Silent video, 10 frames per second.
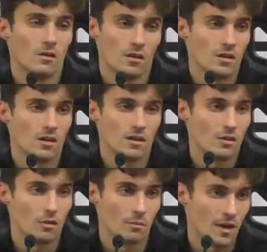Allora,
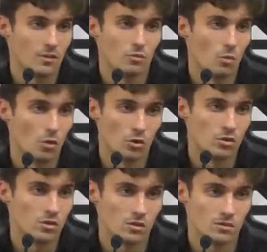ho imparato Grazie.
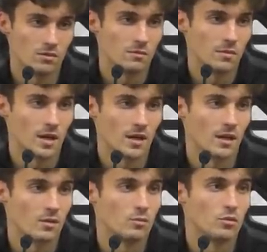molto
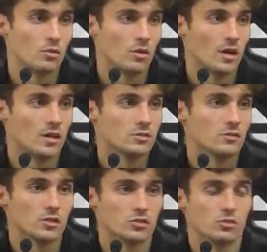perché comunque sto
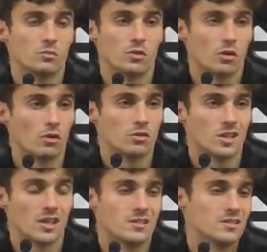facendo più
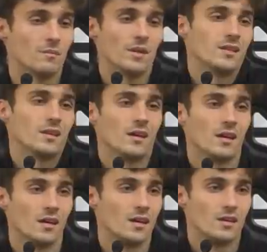cose,
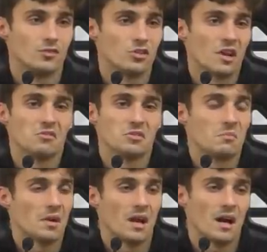inizialmente giocavo
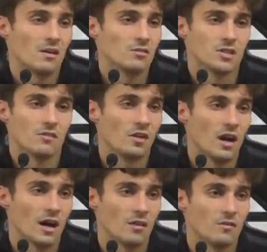sempre largo, stavo
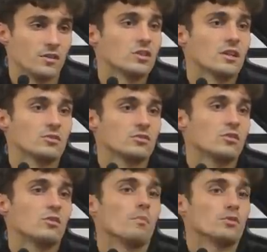largo, invece
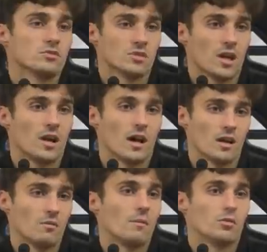adesso posso stare
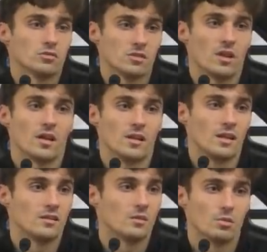largo ma posso andare
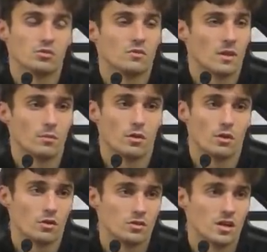dentro, posso fare più
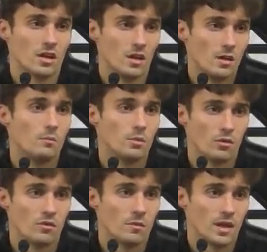cose, più
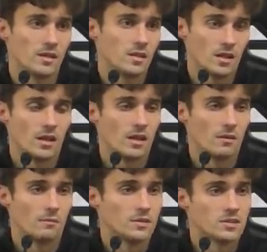movimenti
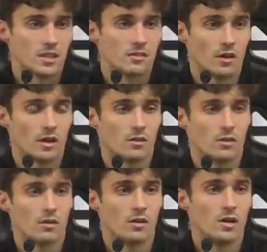e mi sento
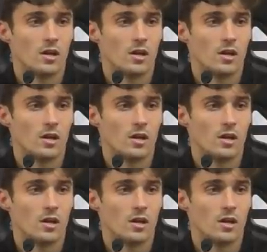ecco